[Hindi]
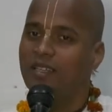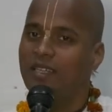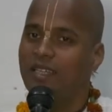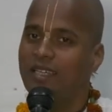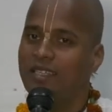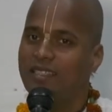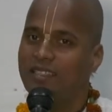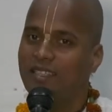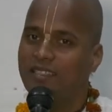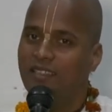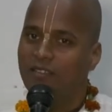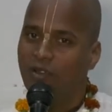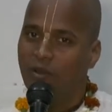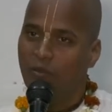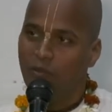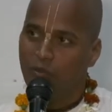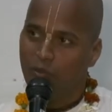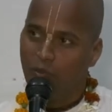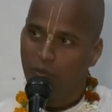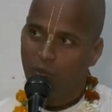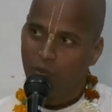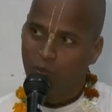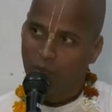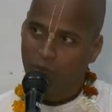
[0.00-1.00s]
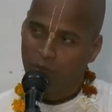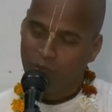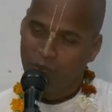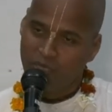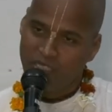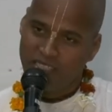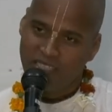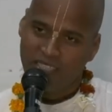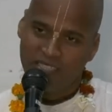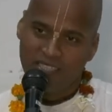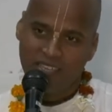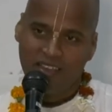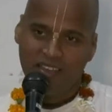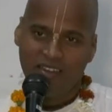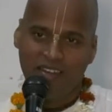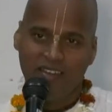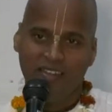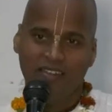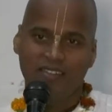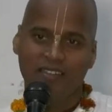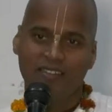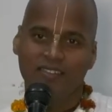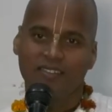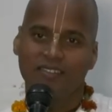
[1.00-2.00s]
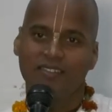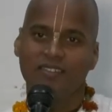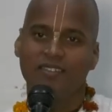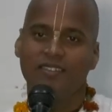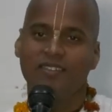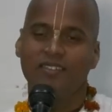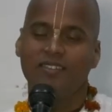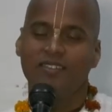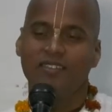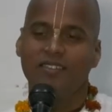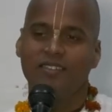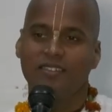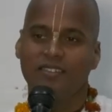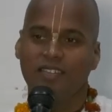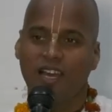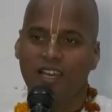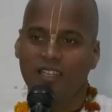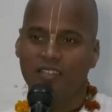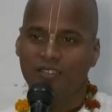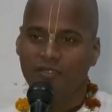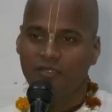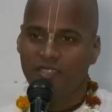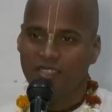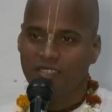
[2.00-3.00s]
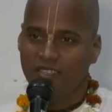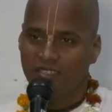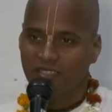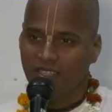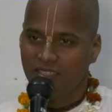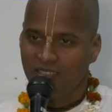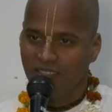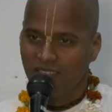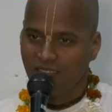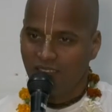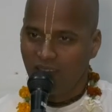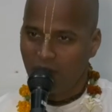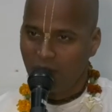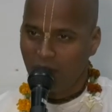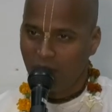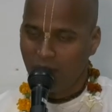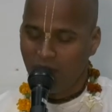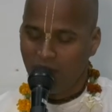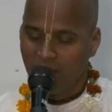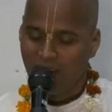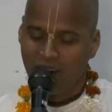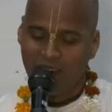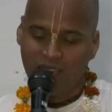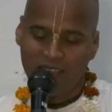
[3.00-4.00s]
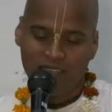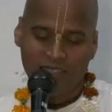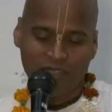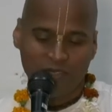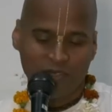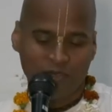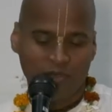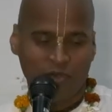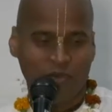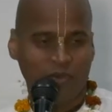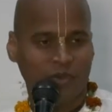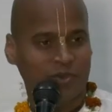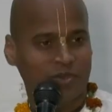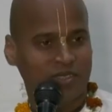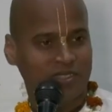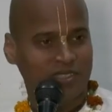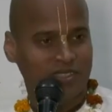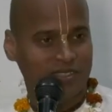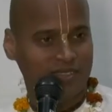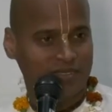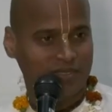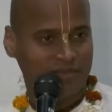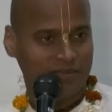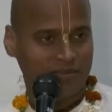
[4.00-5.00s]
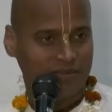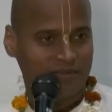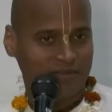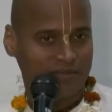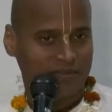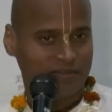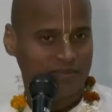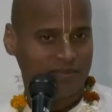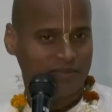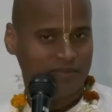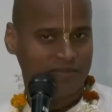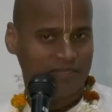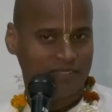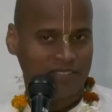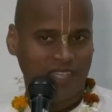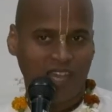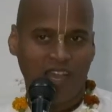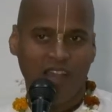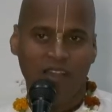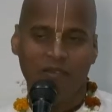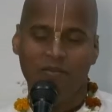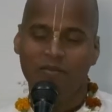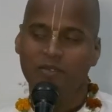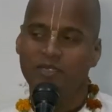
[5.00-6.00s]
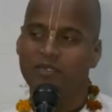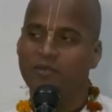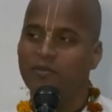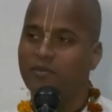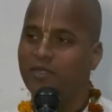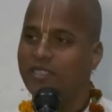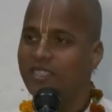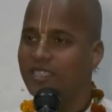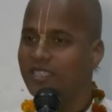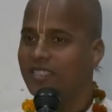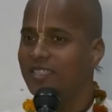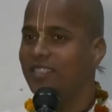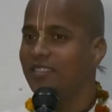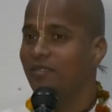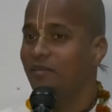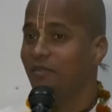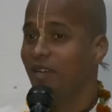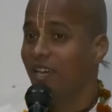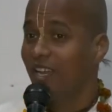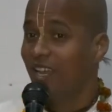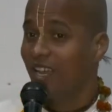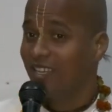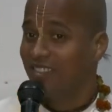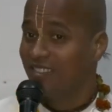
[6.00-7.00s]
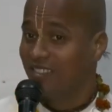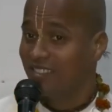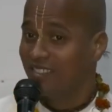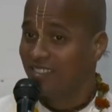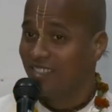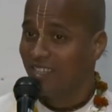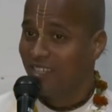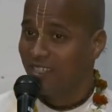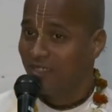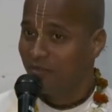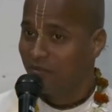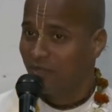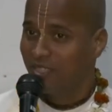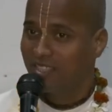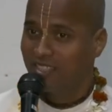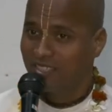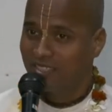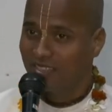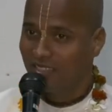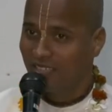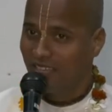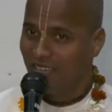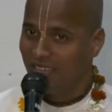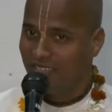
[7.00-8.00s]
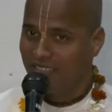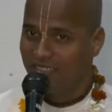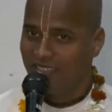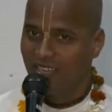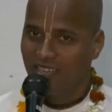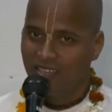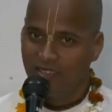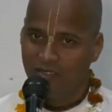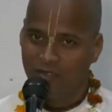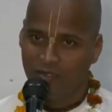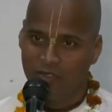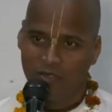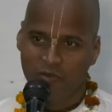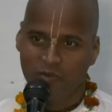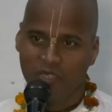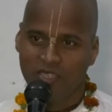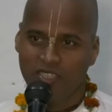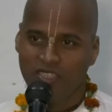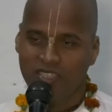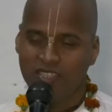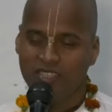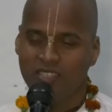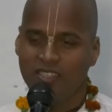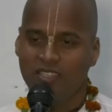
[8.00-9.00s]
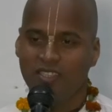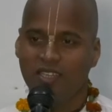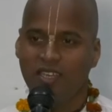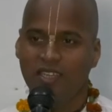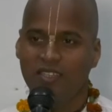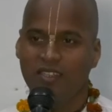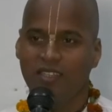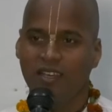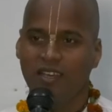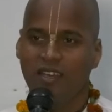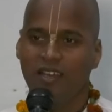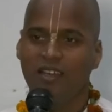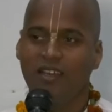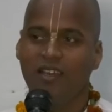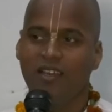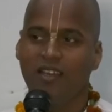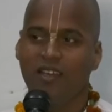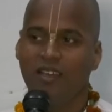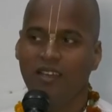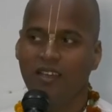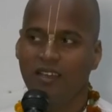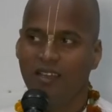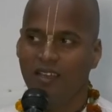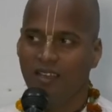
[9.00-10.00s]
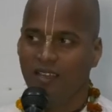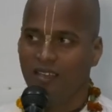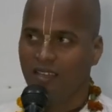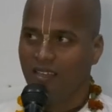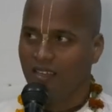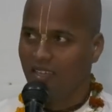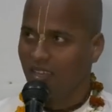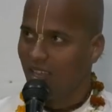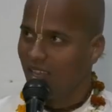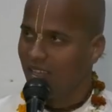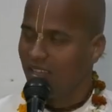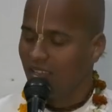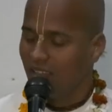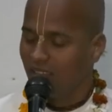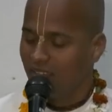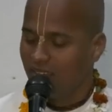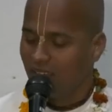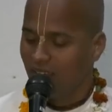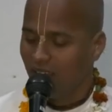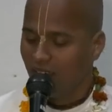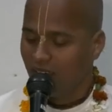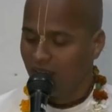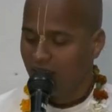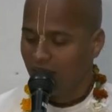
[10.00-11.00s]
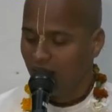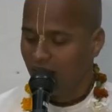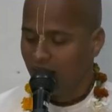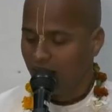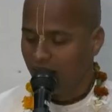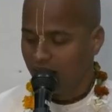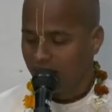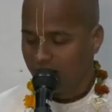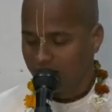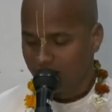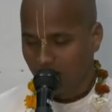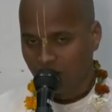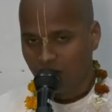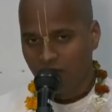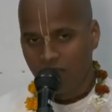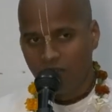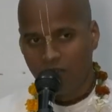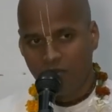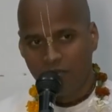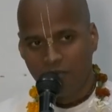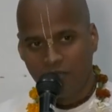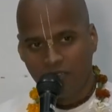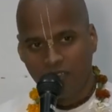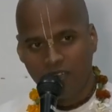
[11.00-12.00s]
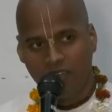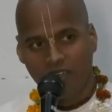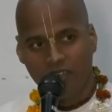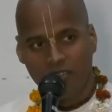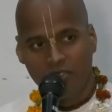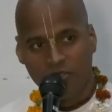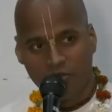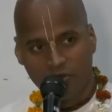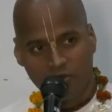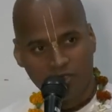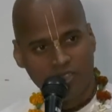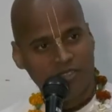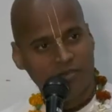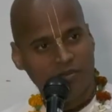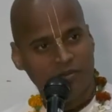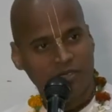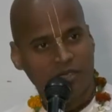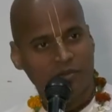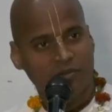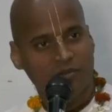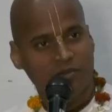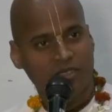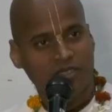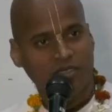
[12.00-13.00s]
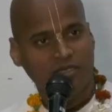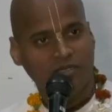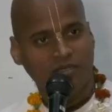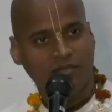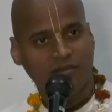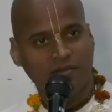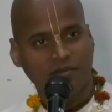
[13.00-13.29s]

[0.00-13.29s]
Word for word: इसलिए वे पीछे जा रहे हैं सातवें स्कंद का पहला ही श्लोक जहाँ पर परीक्षित महाराज ने यही प्रश्न ऐसा ही कुछ प्रश्न किया था क्या किया था समह प्रिय सुहृद ब्रह्मन